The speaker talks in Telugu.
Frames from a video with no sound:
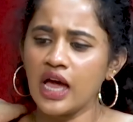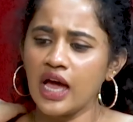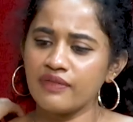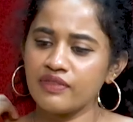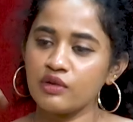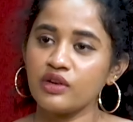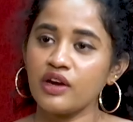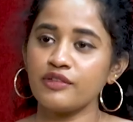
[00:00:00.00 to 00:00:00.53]

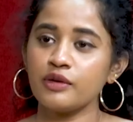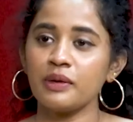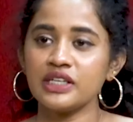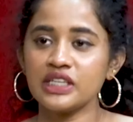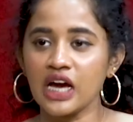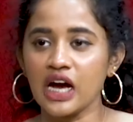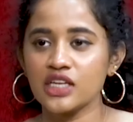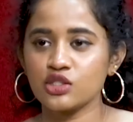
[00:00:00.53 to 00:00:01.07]
అండ్ దెన్ వీ హ్యావ్ టు
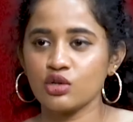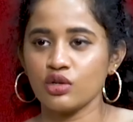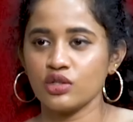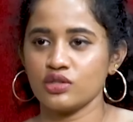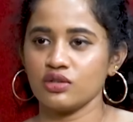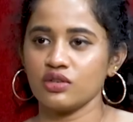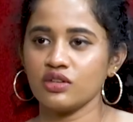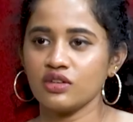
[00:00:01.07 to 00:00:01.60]
ప్లే టాస్క్
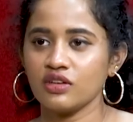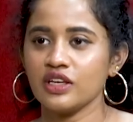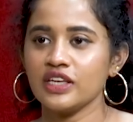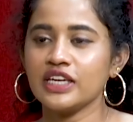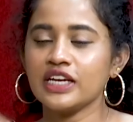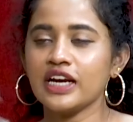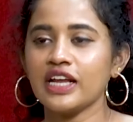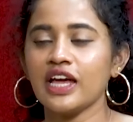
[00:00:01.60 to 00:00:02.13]
ఆల్సో
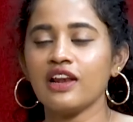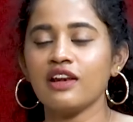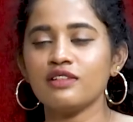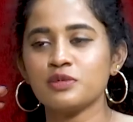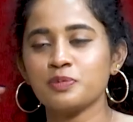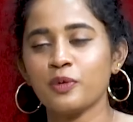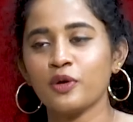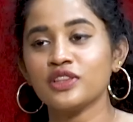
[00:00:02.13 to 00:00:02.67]
ఇక్కడే
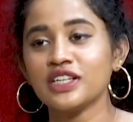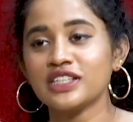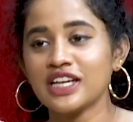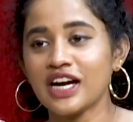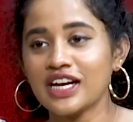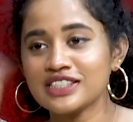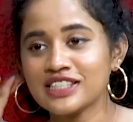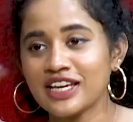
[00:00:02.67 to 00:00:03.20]
అలసిపోతే
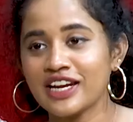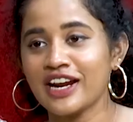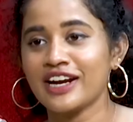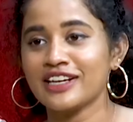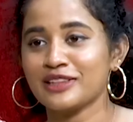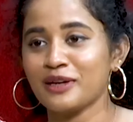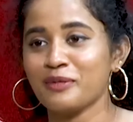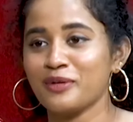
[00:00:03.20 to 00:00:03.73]
టాస్క్ ఎలా
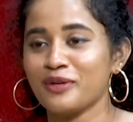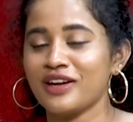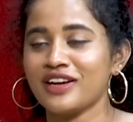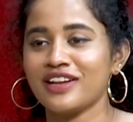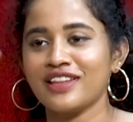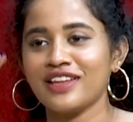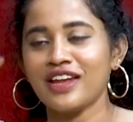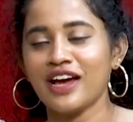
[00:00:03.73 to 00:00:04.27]
ఆడతాము
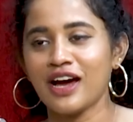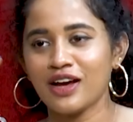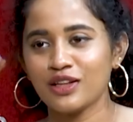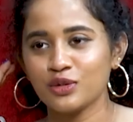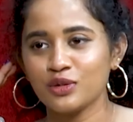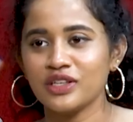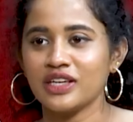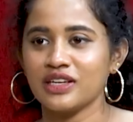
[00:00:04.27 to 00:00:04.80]
అన్నదే
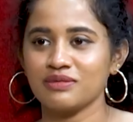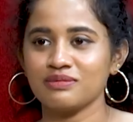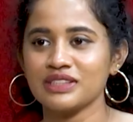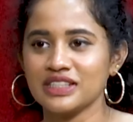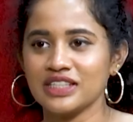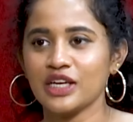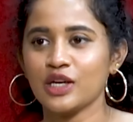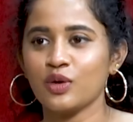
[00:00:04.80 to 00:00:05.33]
నాదుండే
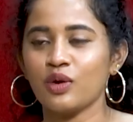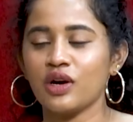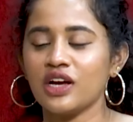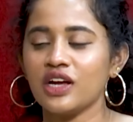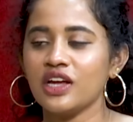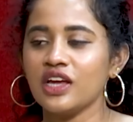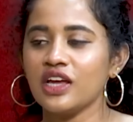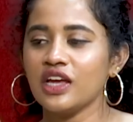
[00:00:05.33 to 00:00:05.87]
ఎక్కువ
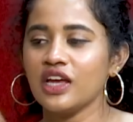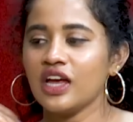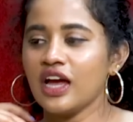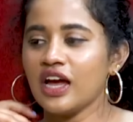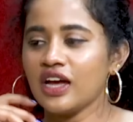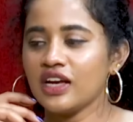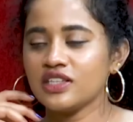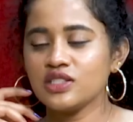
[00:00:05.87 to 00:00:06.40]

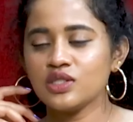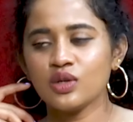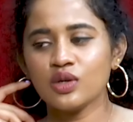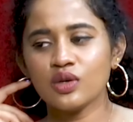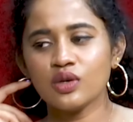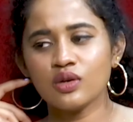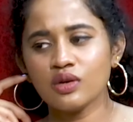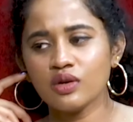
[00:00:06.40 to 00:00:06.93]
సో
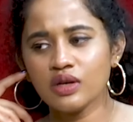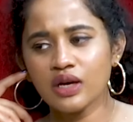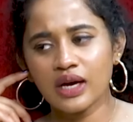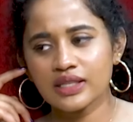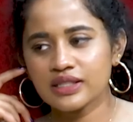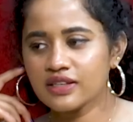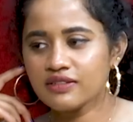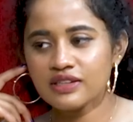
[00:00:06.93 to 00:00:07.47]

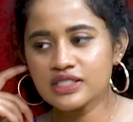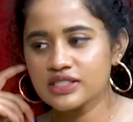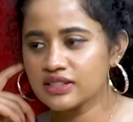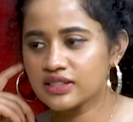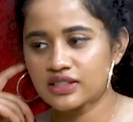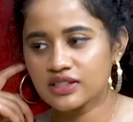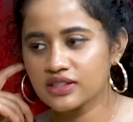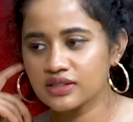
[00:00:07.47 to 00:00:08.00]

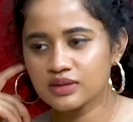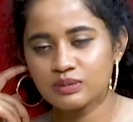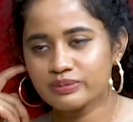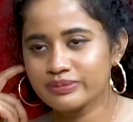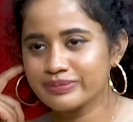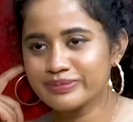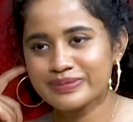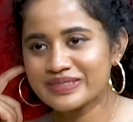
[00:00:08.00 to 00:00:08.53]
అదర్వైజ్
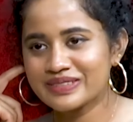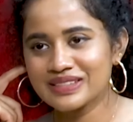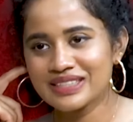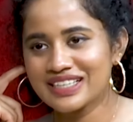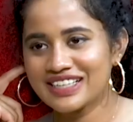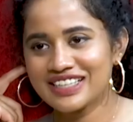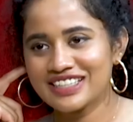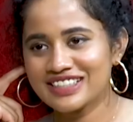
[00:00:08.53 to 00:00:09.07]

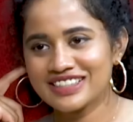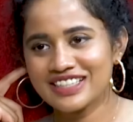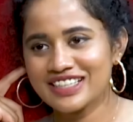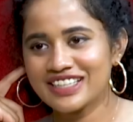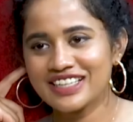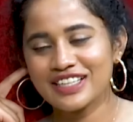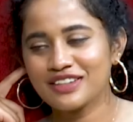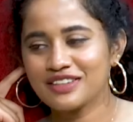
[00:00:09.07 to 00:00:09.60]
పర్లేదు
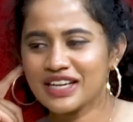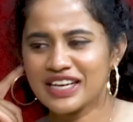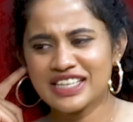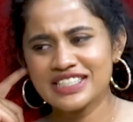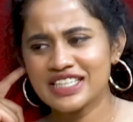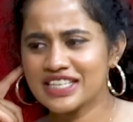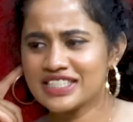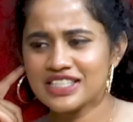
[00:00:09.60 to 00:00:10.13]
ఏం లేదు
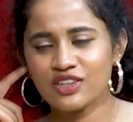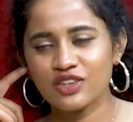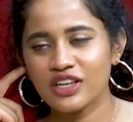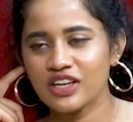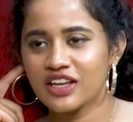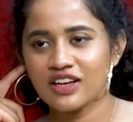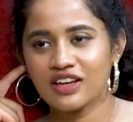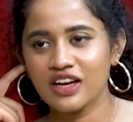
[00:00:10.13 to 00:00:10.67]
అన్నీ చేసే
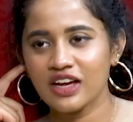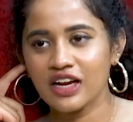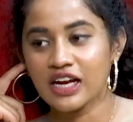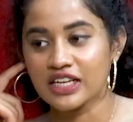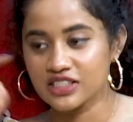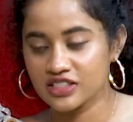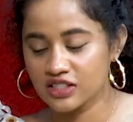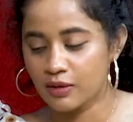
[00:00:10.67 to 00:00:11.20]
వెళ్ళానా
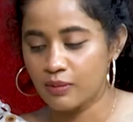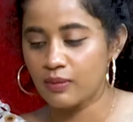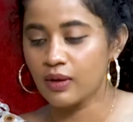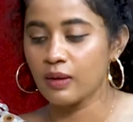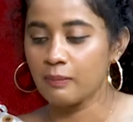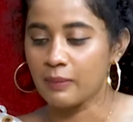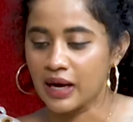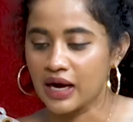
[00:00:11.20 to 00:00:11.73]
కష్టం
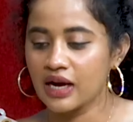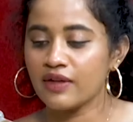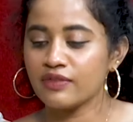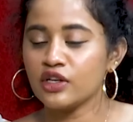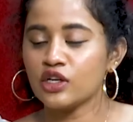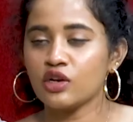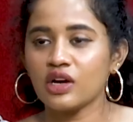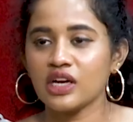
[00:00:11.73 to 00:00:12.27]
బాగా
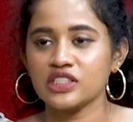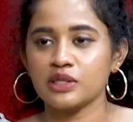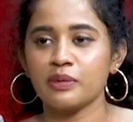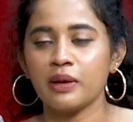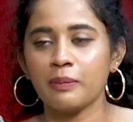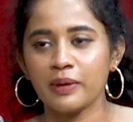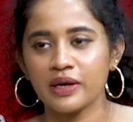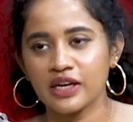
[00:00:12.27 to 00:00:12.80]
అన్నిట్లో
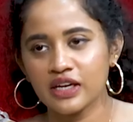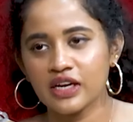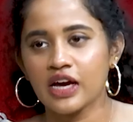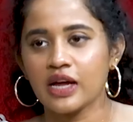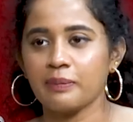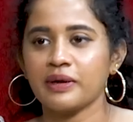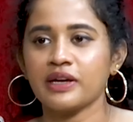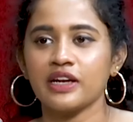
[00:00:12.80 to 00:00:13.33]
కష్టమైన పని అంటే
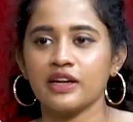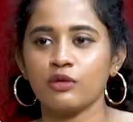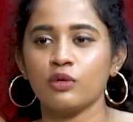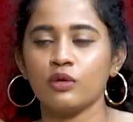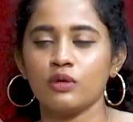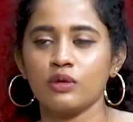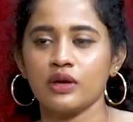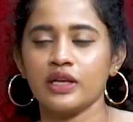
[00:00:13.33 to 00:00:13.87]
కార్పెట్
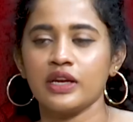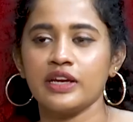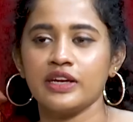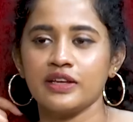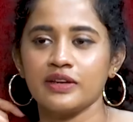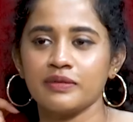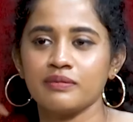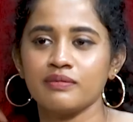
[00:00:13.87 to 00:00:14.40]

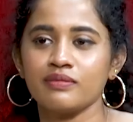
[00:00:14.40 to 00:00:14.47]
క్లీనింగ్